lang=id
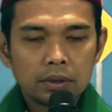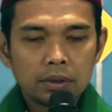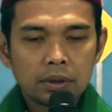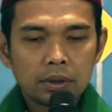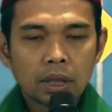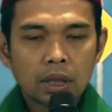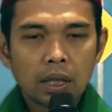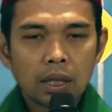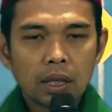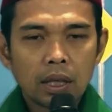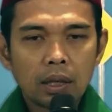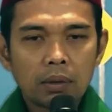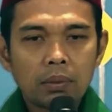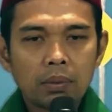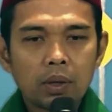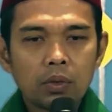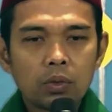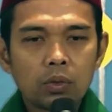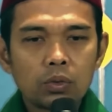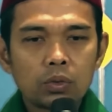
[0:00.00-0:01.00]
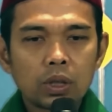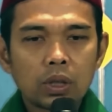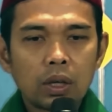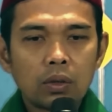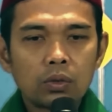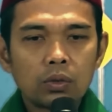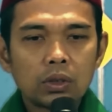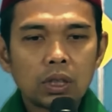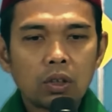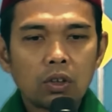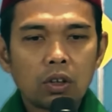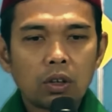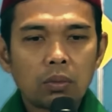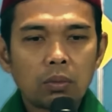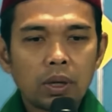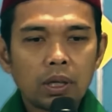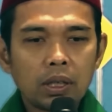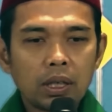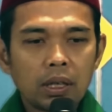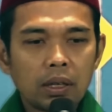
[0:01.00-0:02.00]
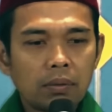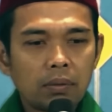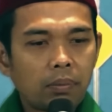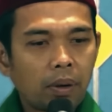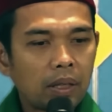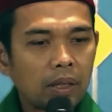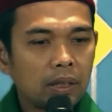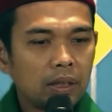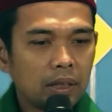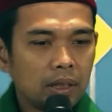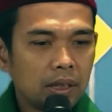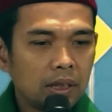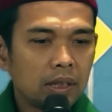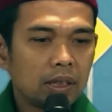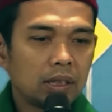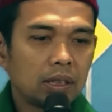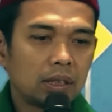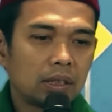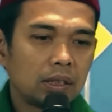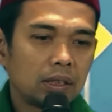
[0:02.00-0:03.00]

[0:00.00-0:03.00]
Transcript: Saya baru tahu jawabannya pagi ini